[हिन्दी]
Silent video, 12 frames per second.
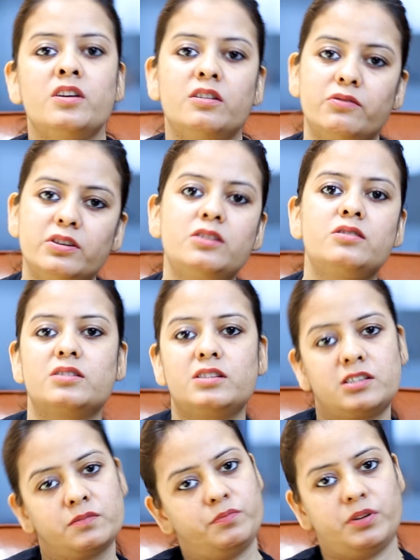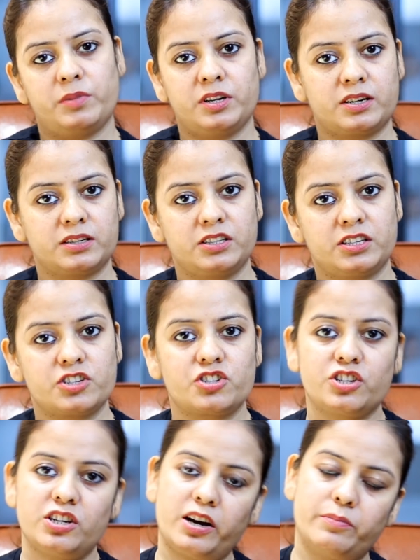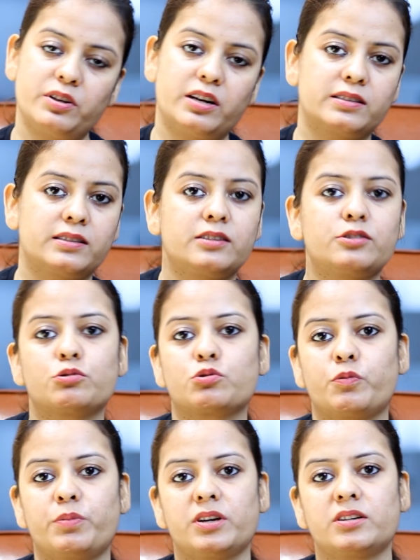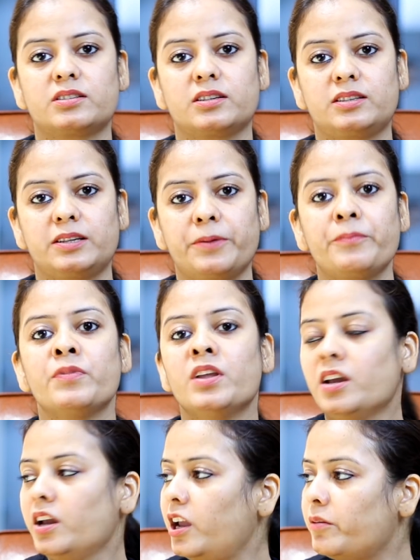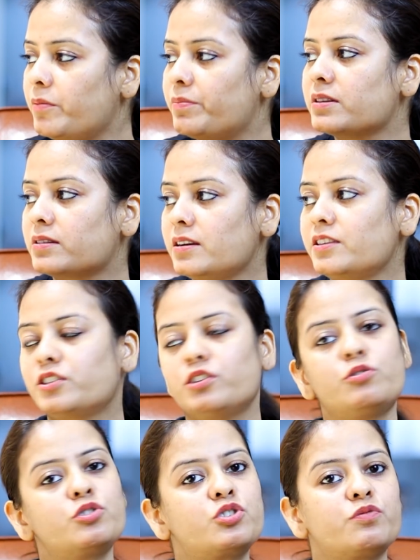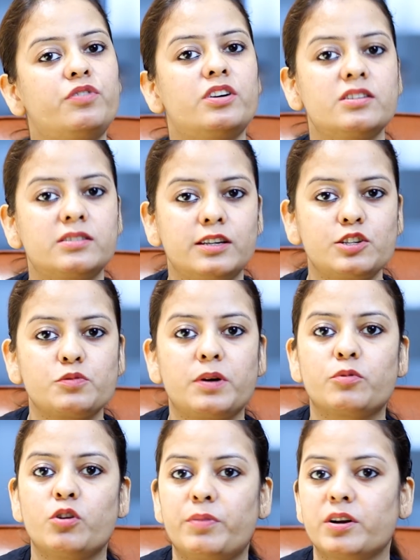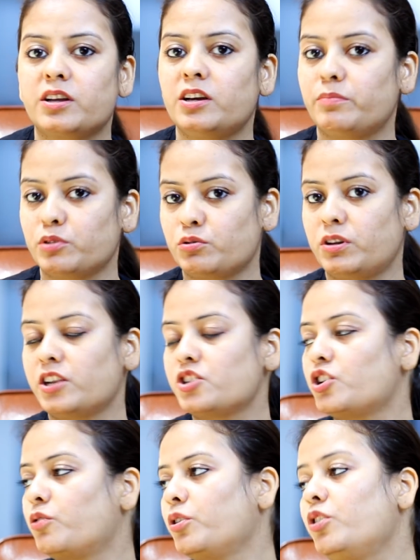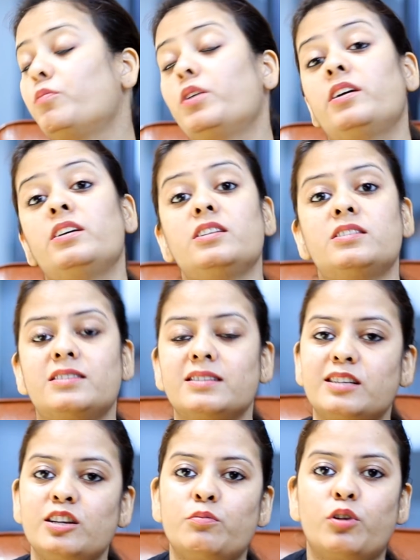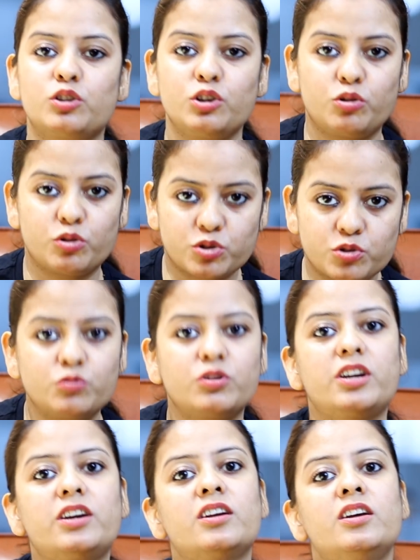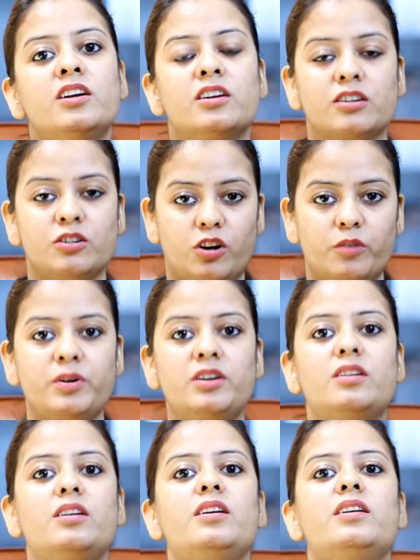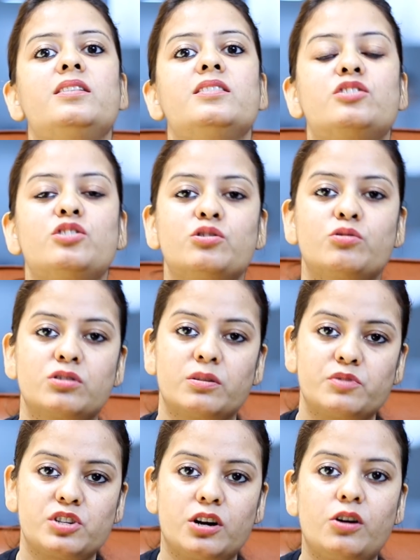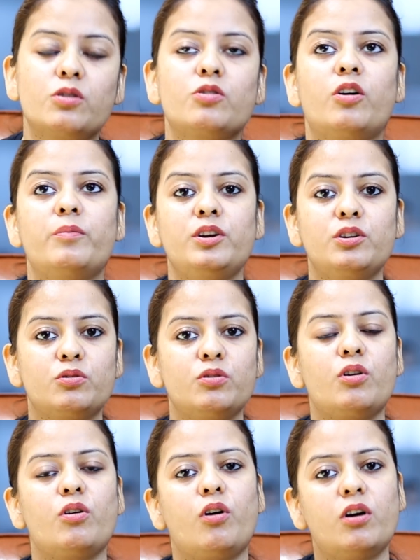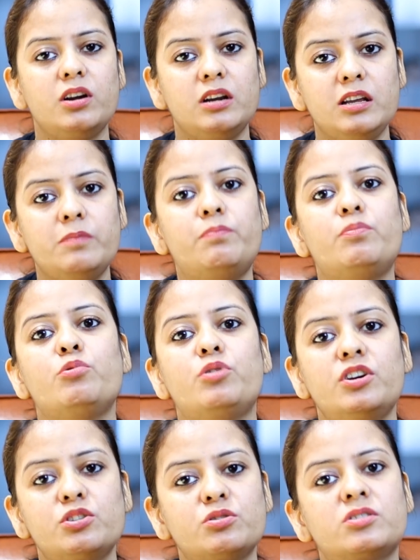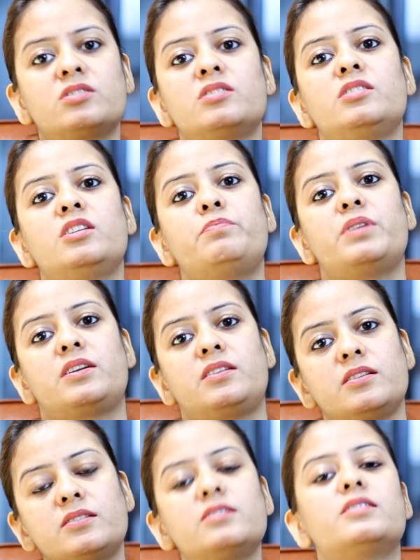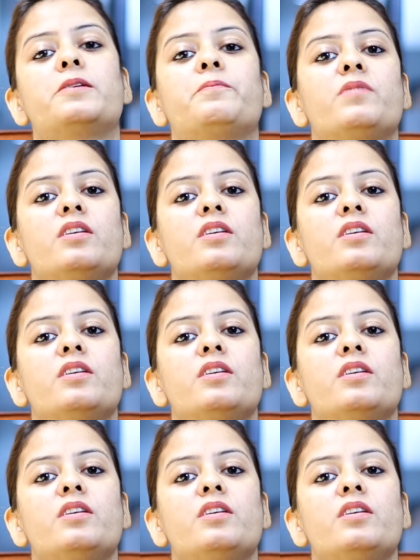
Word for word: विद इंटरेस्ट पेमेंट कर देना चाहिए आप डी आर सी थ्री से उसको पे कर सकते हैं एक बार प्रेस रिलीज़ के कुछ वर्ड्स हैं जो मैं आपको पढ़ के यहाँ पे सुनाना चाहूँगी और मैं इस चीज़ के लिए बहुत ही खुश हूँ कि गवर्नमेंट ने इस चीज़ को समझा और गवर्नमेंट को और डीप रूटेड जो इस तरह की प्रैक्टिस हैं